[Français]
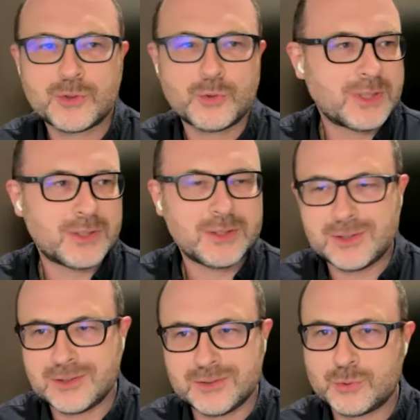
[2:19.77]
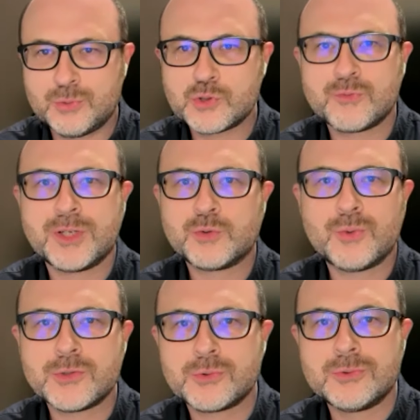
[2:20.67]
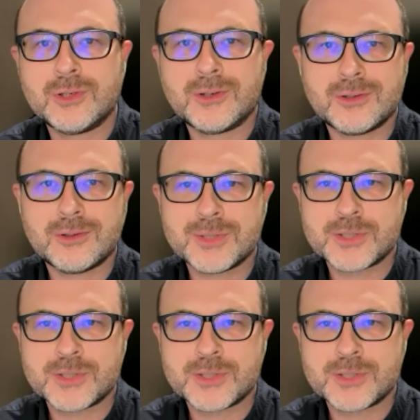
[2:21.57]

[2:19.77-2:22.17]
celui qui, celui que je vois tous les jours.